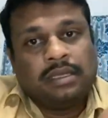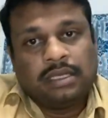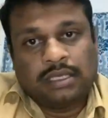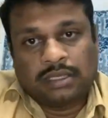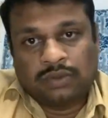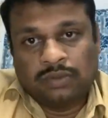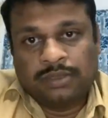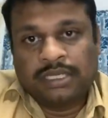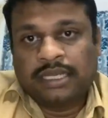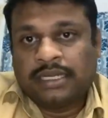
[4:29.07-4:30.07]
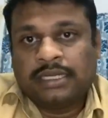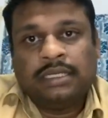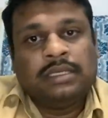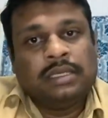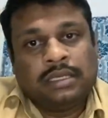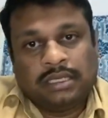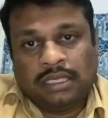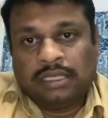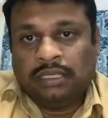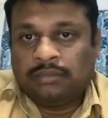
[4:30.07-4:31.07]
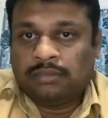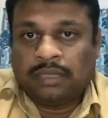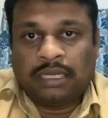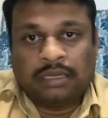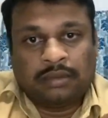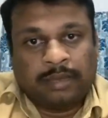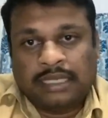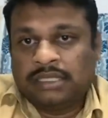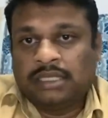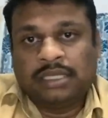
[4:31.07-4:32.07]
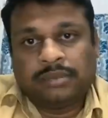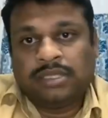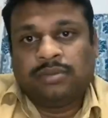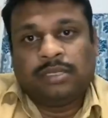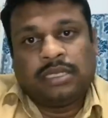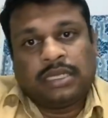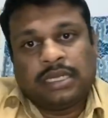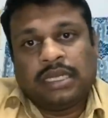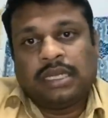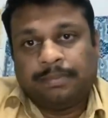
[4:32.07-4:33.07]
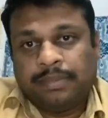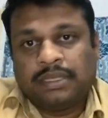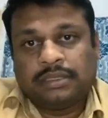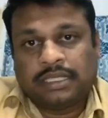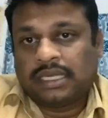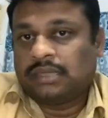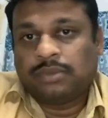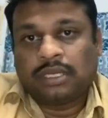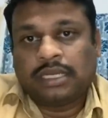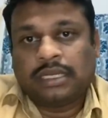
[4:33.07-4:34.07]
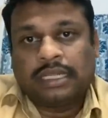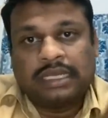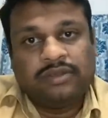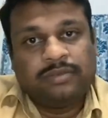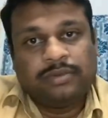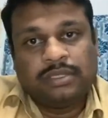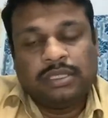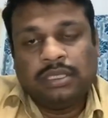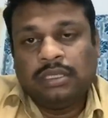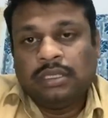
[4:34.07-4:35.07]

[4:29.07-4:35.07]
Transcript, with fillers: நீங்கள் கூப்பிட்டு கேட்டு நீங்கள் மா மாற்றி நீங்கள் பதிவு பண்ணிக்கலாம் ஏன்னா எப்போ திறக்க போகிறாங்கிற அறிவிப்பு வந்து